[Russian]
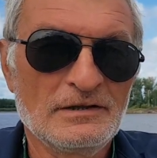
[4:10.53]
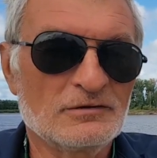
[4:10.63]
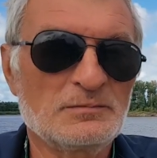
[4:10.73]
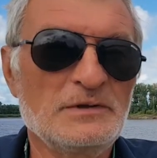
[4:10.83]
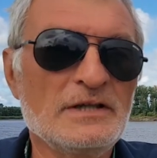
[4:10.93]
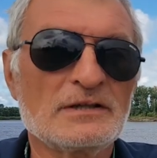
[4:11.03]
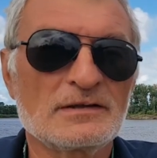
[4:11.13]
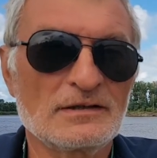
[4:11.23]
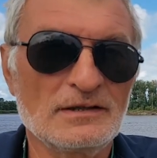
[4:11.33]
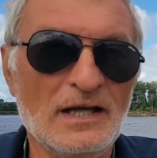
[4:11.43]
Вот мне
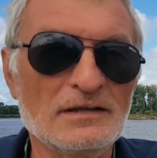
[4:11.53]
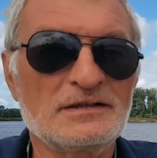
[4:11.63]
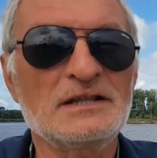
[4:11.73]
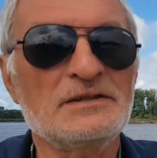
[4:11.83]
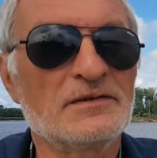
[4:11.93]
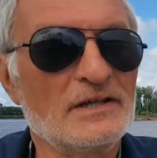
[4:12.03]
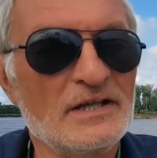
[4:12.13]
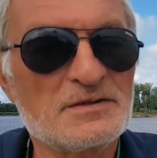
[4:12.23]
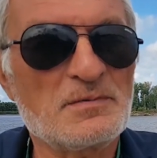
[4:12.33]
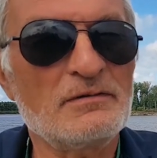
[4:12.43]
от этого
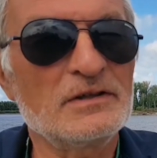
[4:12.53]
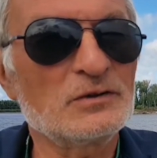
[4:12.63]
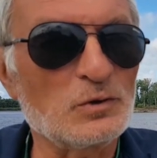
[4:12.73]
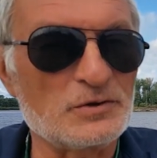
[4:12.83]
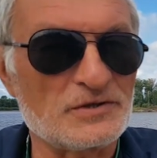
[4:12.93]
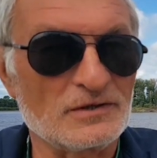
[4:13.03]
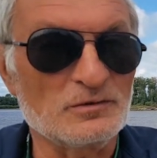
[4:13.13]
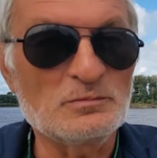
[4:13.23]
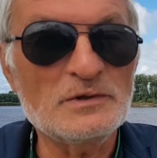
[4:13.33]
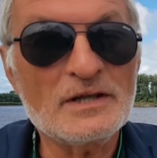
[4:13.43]
я избавлен точно.
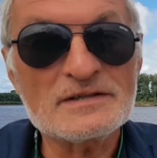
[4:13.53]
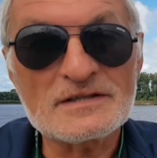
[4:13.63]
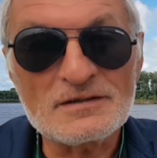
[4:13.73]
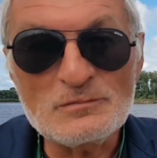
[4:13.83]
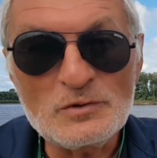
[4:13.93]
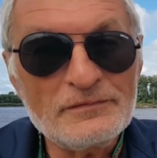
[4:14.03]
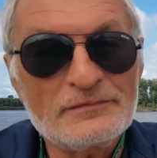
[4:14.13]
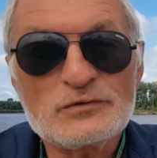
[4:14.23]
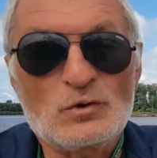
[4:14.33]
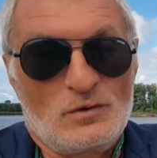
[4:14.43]
У меня с собой
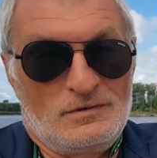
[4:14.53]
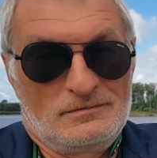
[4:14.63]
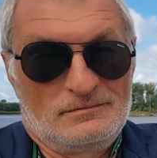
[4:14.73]
все.